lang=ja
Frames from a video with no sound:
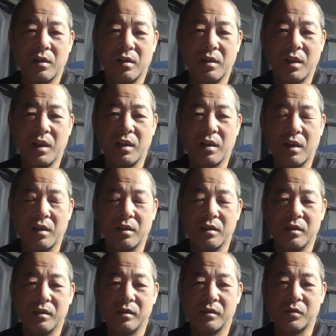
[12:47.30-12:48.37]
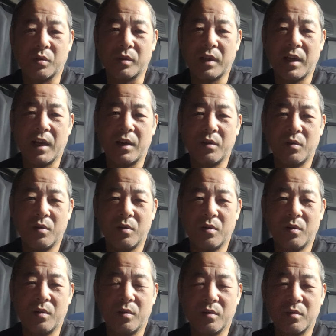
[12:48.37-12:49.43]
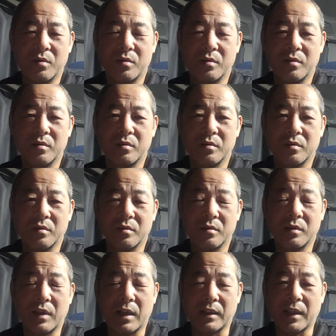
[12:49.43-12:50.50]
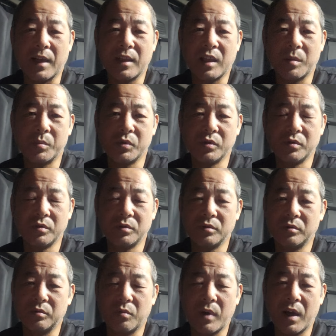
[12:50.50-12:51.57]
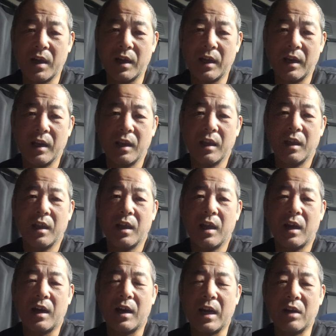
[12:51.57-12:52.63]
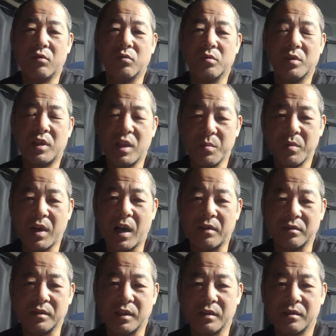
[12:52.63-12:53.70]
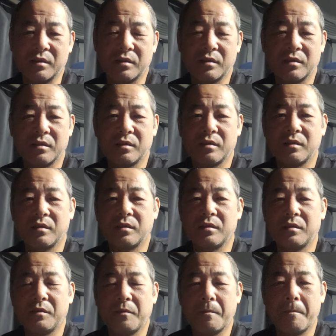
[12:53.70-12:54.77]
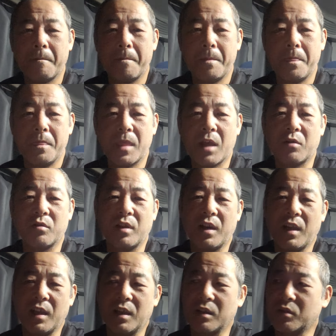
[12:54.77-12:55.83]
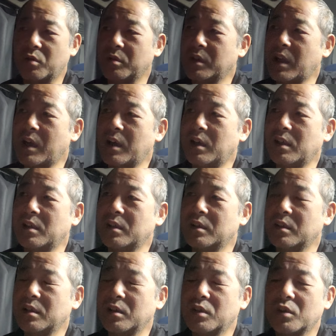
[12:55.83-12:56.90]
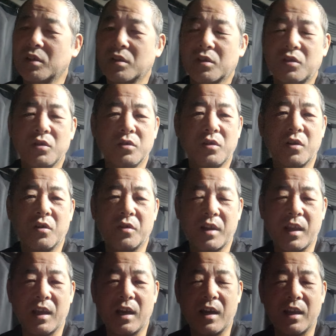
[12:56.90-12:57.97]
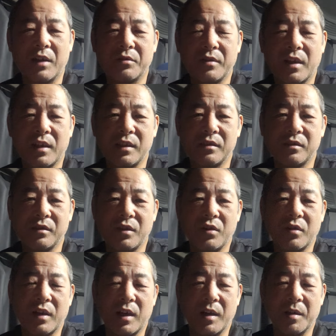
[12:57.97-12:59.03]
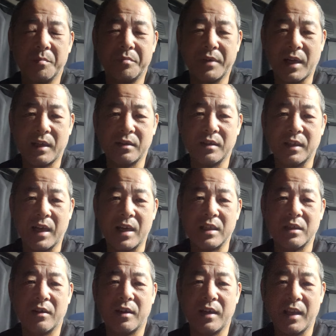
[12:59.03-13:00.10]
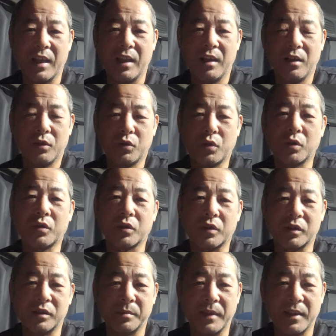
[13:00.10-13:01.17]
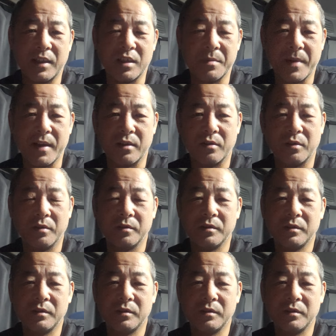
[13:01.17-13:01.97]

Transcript: ね、そんなのあのー、働いた分は払う義務があるんです。なのでね、そんな給料をね、あやふやにするようなブラックな会社はね、とっとと潰れてしまえと、